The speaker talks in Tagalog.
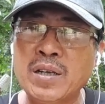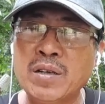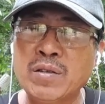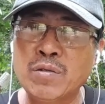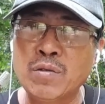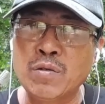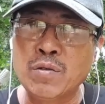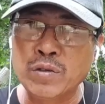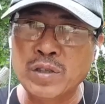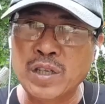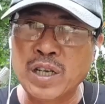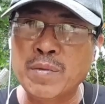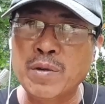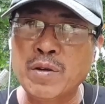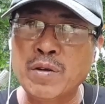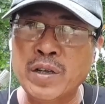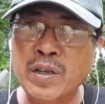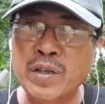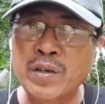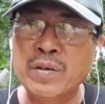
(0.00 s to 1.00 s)
kukulot na naman
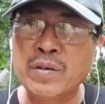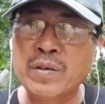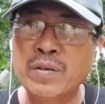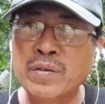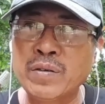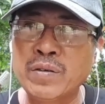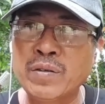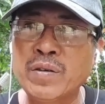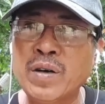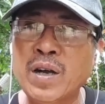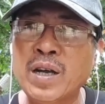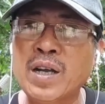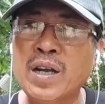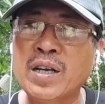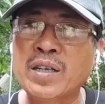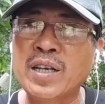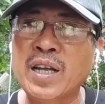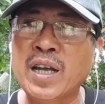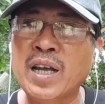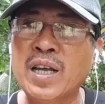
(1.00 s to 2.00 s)
uli yon o hanggang
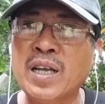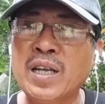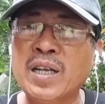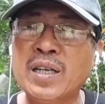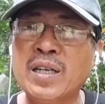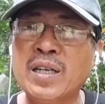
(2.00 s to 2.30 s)
sa